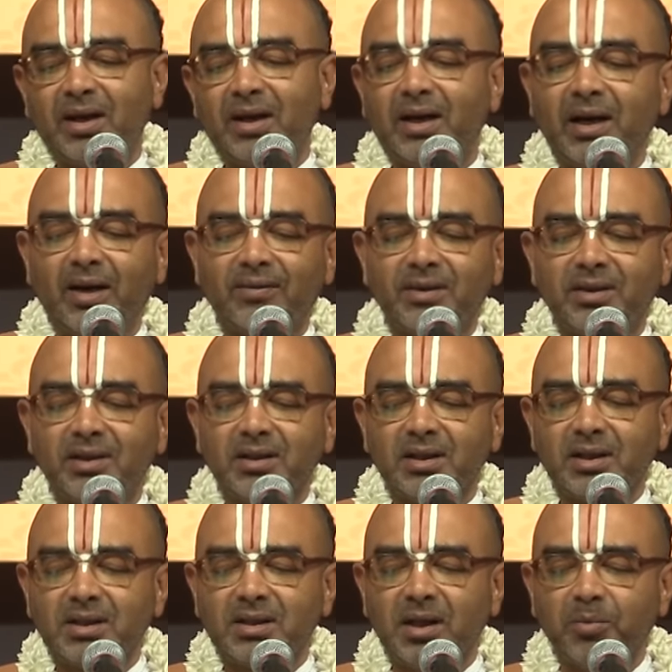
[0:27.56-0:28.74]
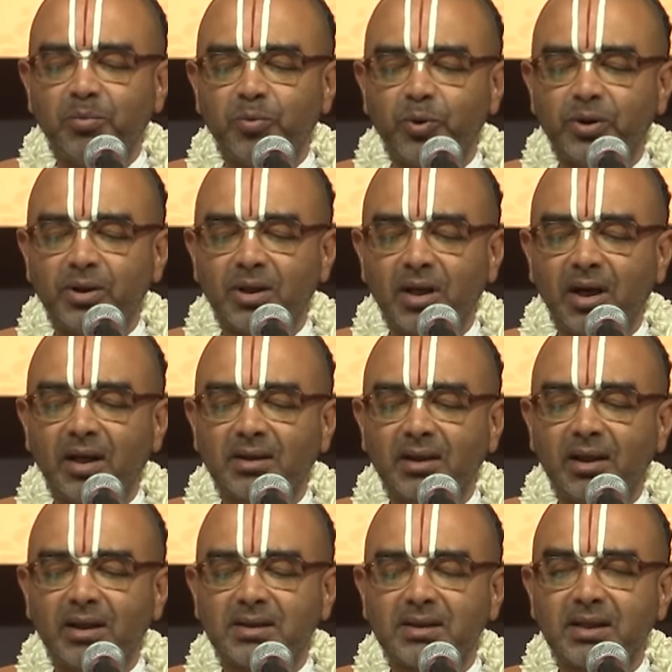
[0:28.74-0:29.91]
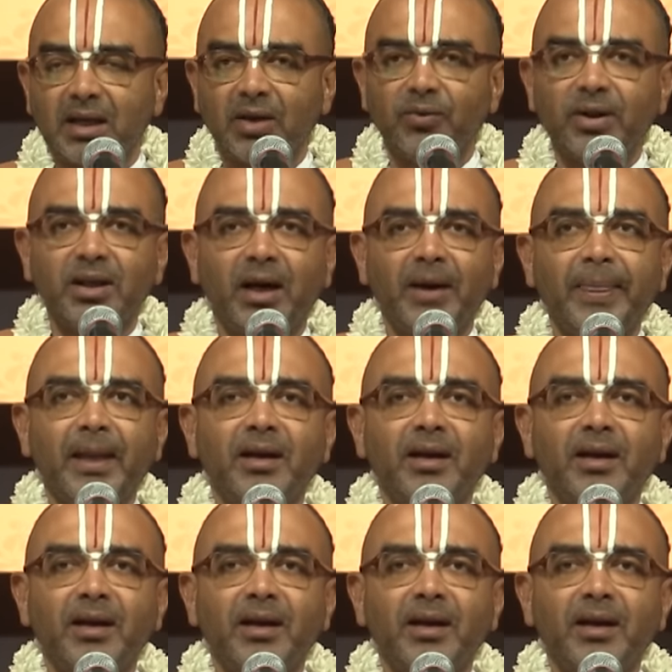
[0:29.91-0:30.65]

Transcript: ரெண்டாவது சம் புஷ்ணாதி எத் சர்வதா